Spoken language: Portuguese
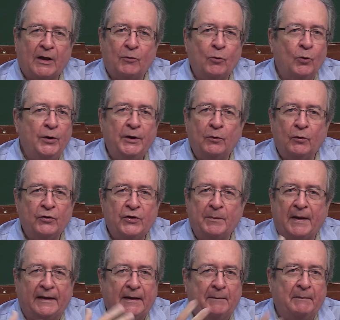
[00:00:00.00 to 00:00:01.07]
currículo de
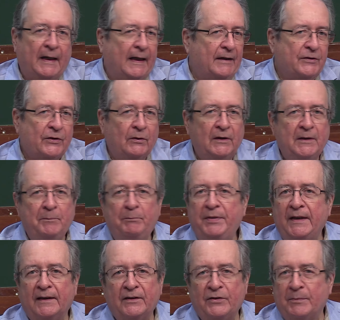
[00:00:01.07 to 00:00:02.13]
matemática,
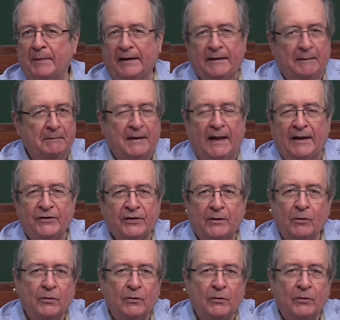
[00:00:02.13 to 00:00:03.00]
Olimpíada de matemática,